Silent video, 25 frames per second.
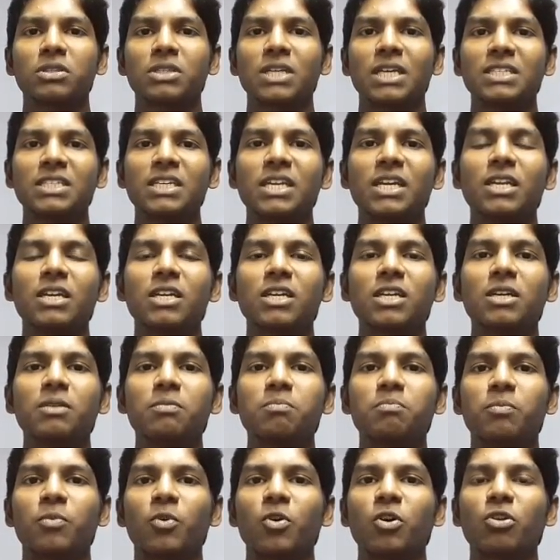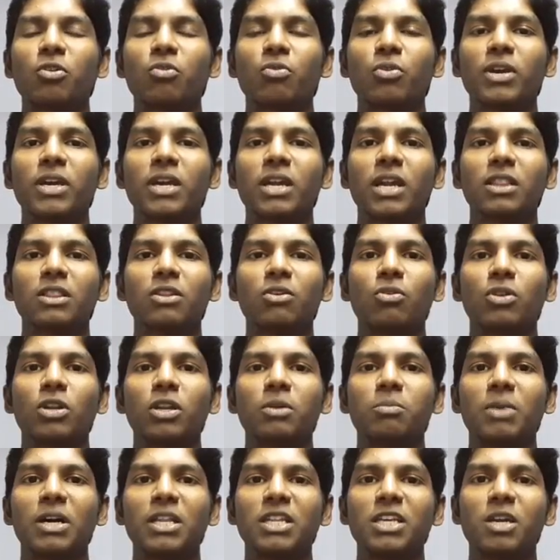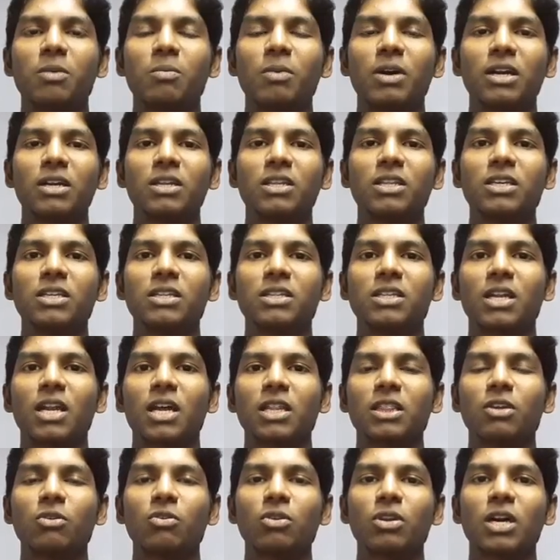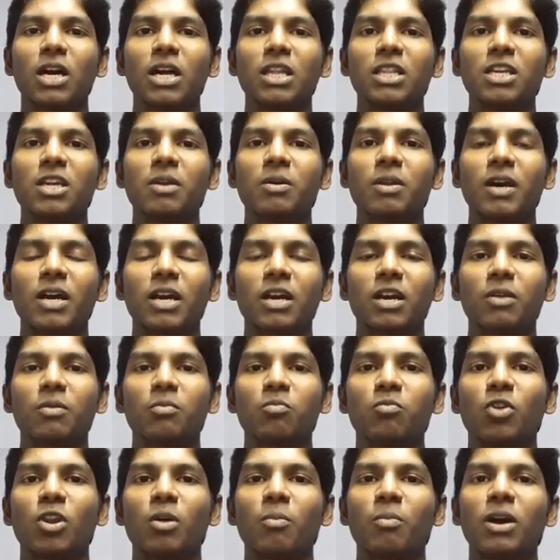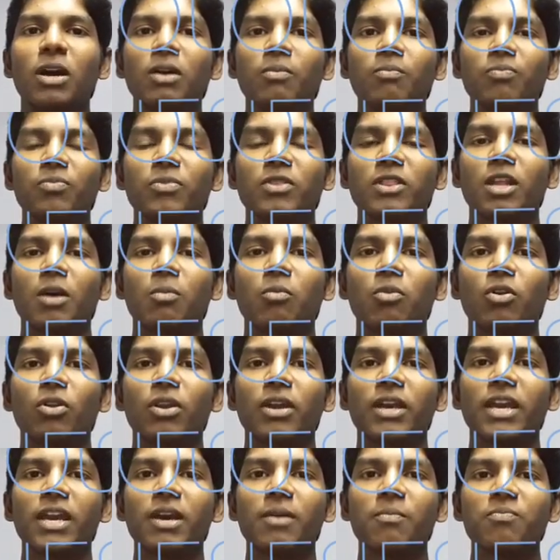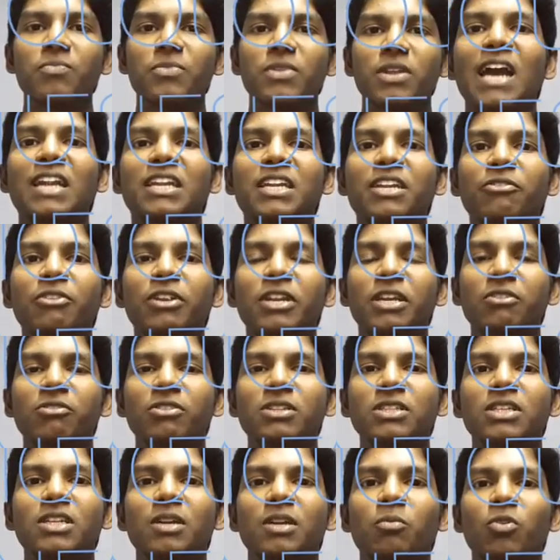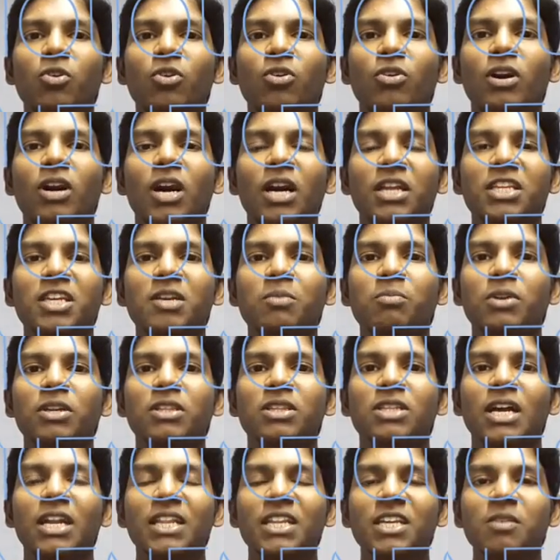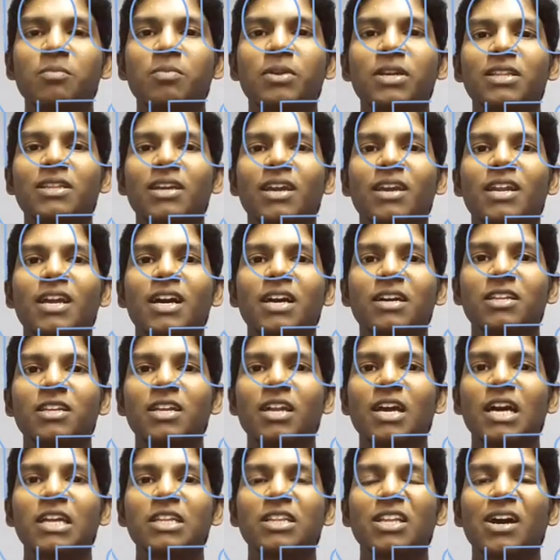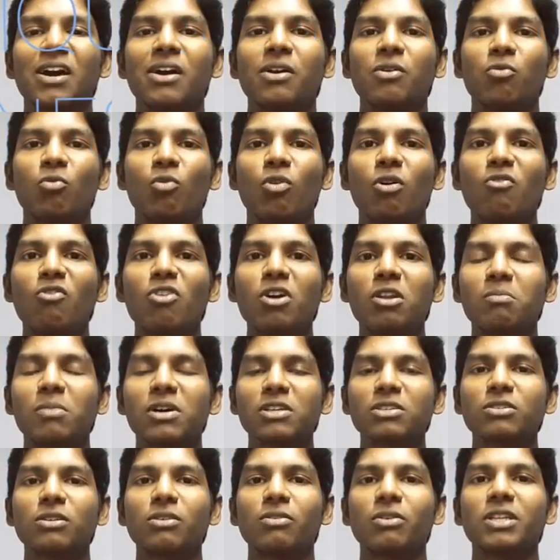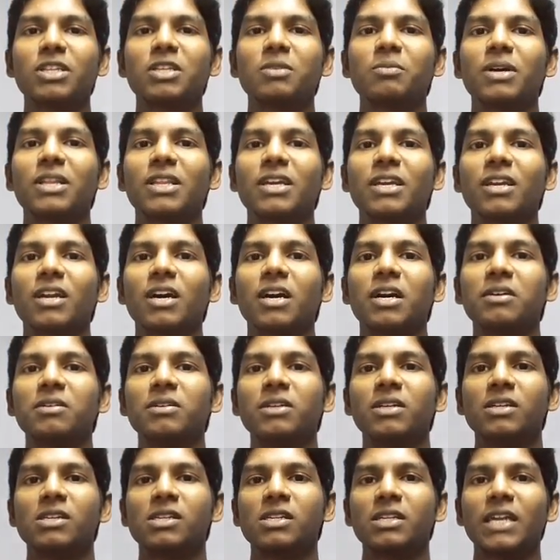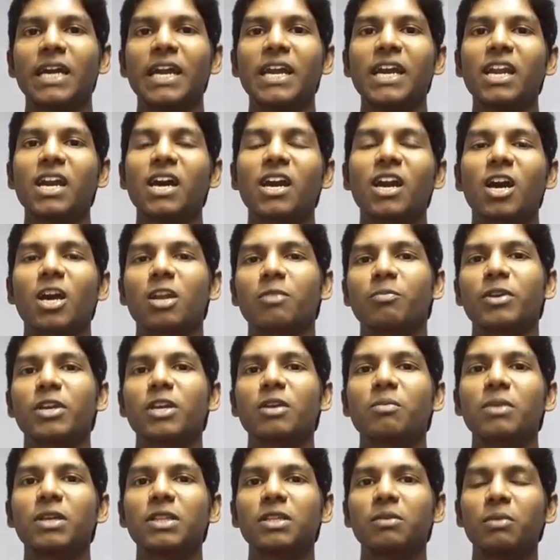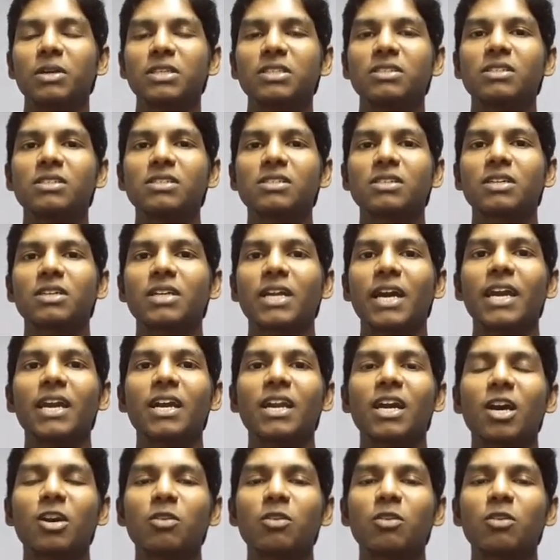தசைகளுக்கு போகக்கூடிய ரத்த ஓட்டம் அதிகமாகுது இந்த ரத்த ஓட்டம் அதிகமாகிறது மூலமாக நம்மளுடைய ஆக்டிவிட்டி வந்து நம்ம அதிகப்படுத்த அதிகப்படுத்த என்ன ஆகுதுன்னா அந்த ஒவ்வொரு மசிலும் வந்து பார்த்திங்கன்னா டயர்டாக ஆரம்பிக்கும் அந்த மசில்ஸுக்கு டயர்ட்